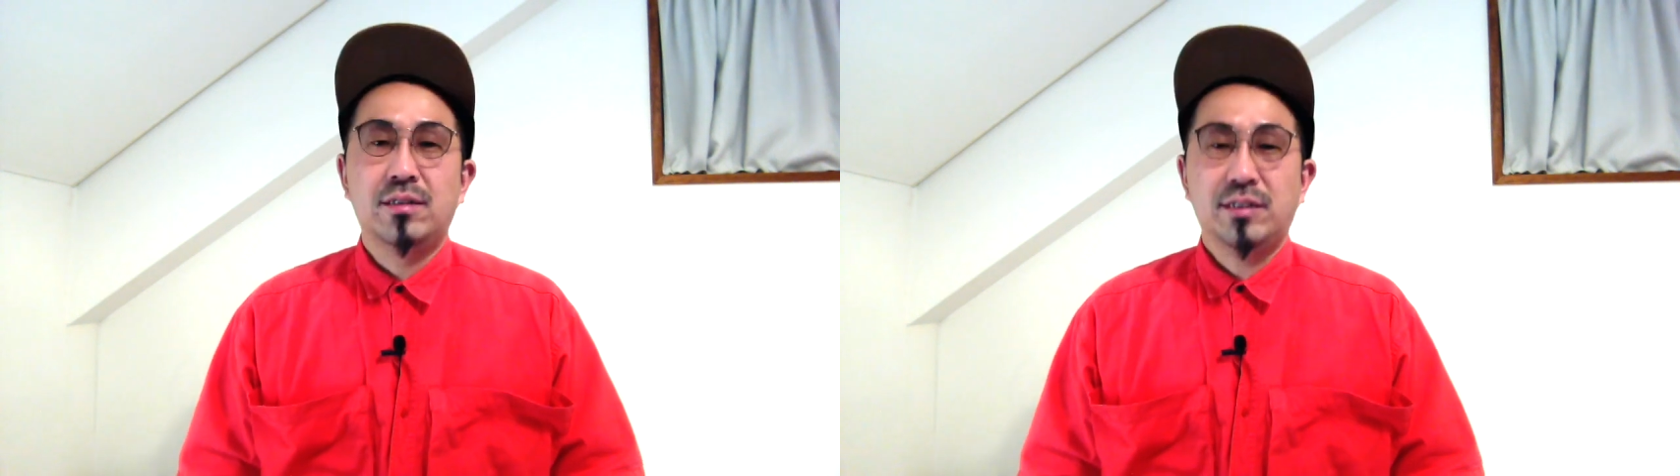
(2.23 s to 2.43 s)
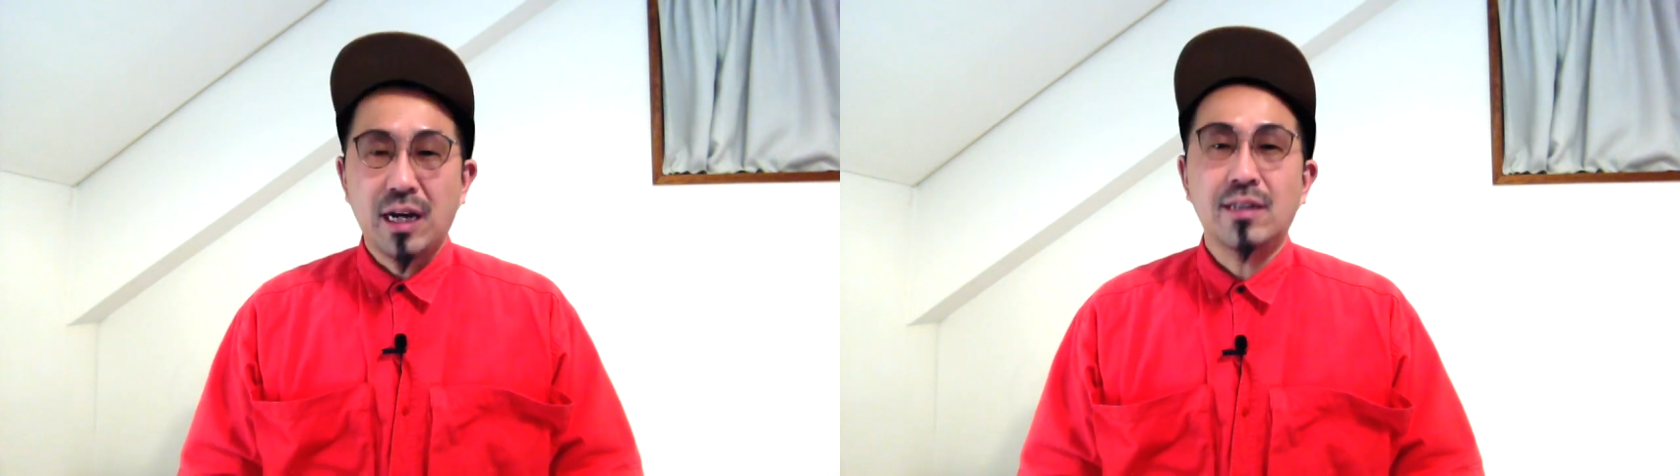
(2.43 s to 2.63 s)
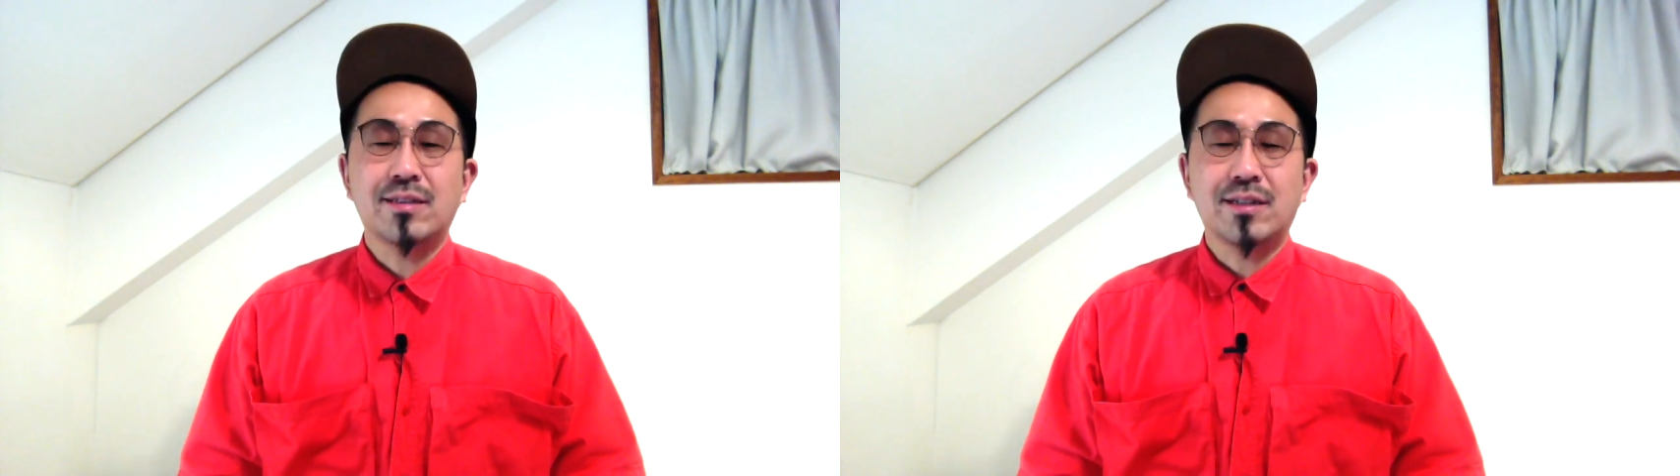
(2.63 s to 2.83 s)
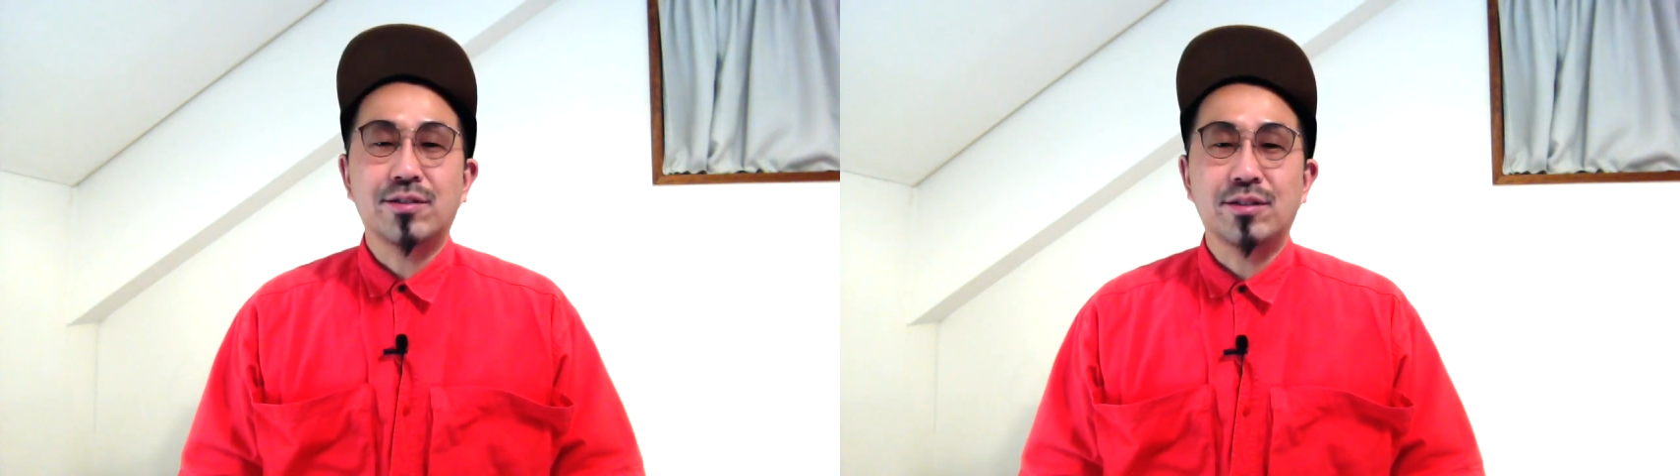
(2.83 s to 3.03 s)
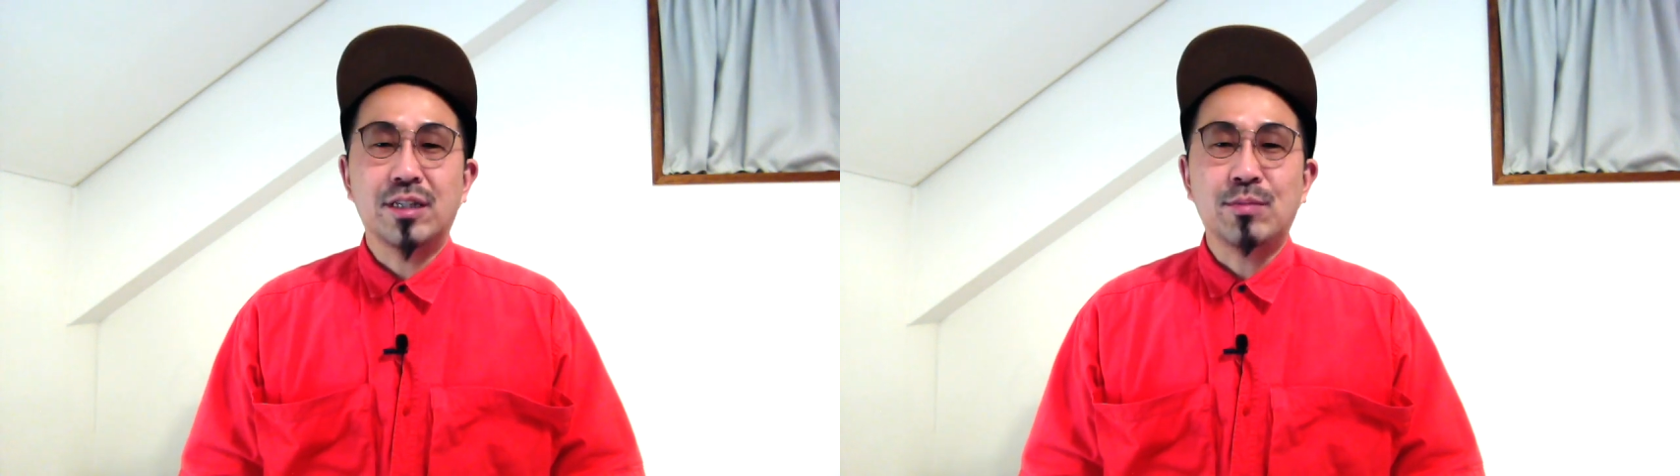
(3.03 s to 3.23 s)
さあ、早
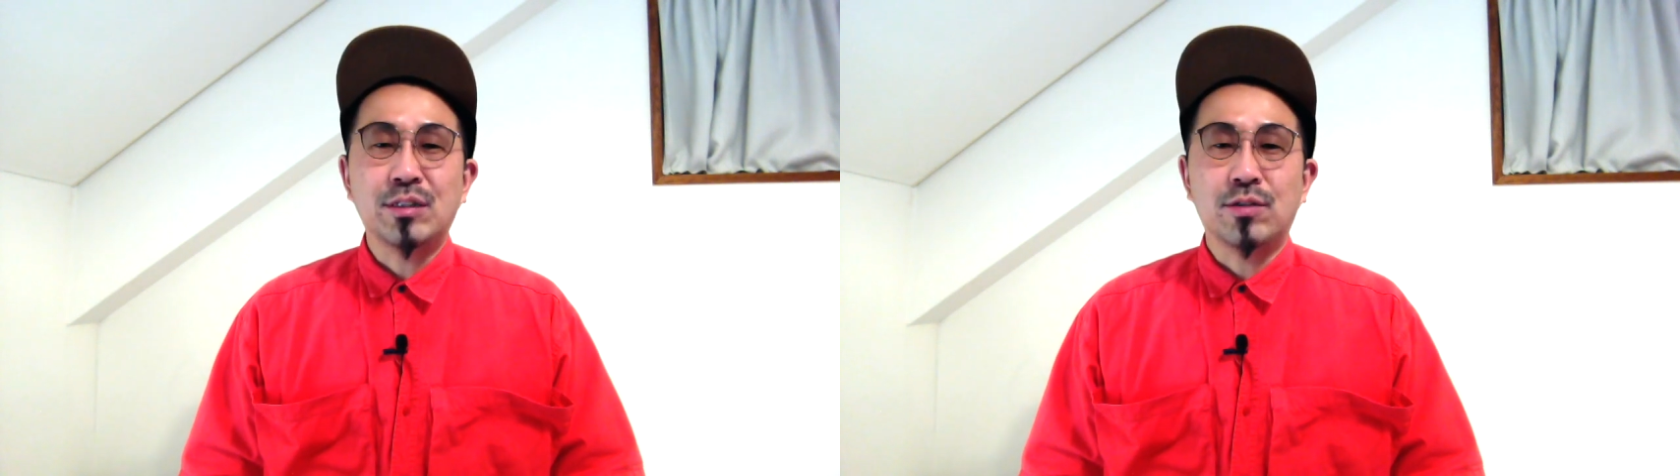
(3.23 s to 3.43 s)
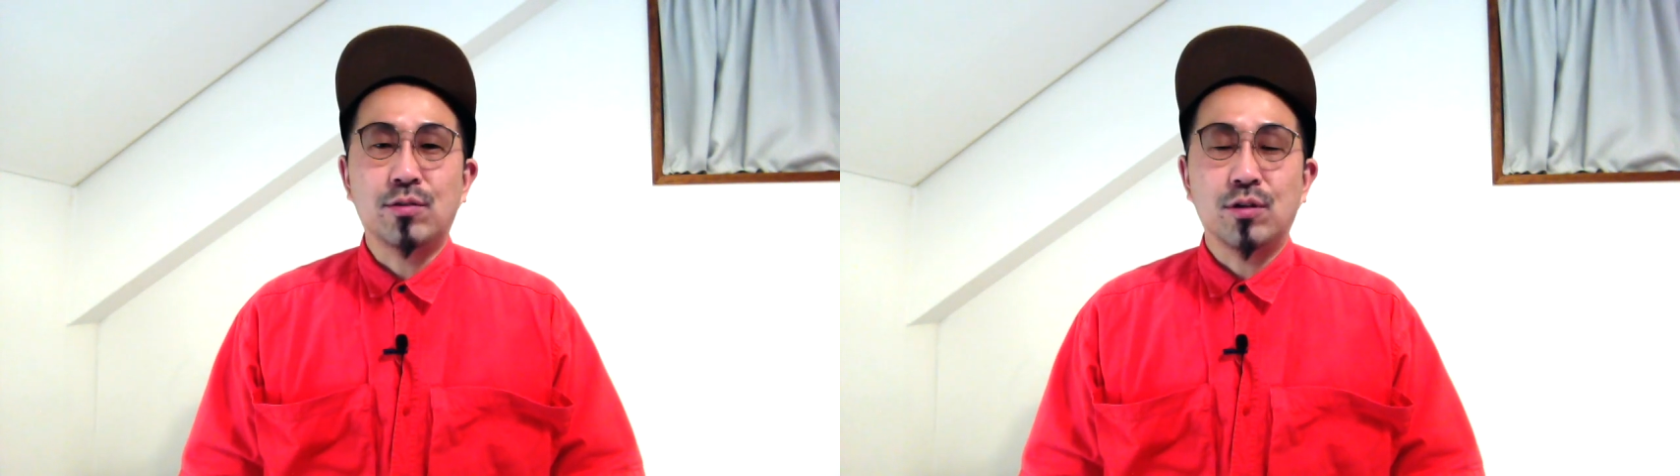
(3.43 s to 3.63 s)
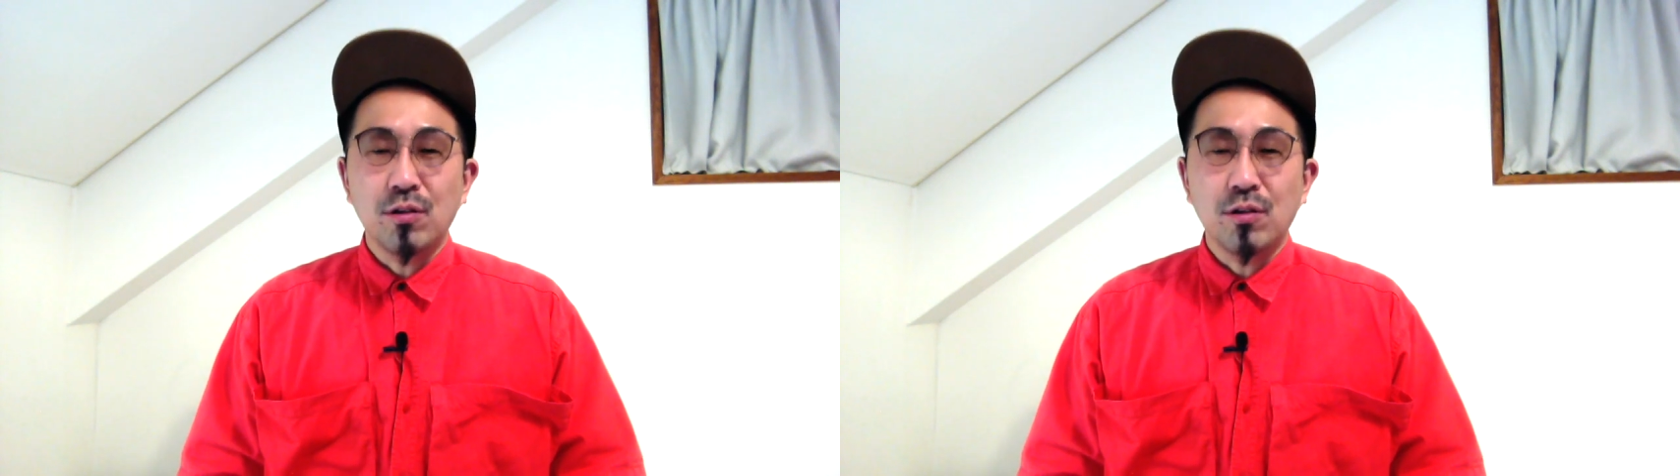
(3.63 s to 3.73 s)
速行きましょう。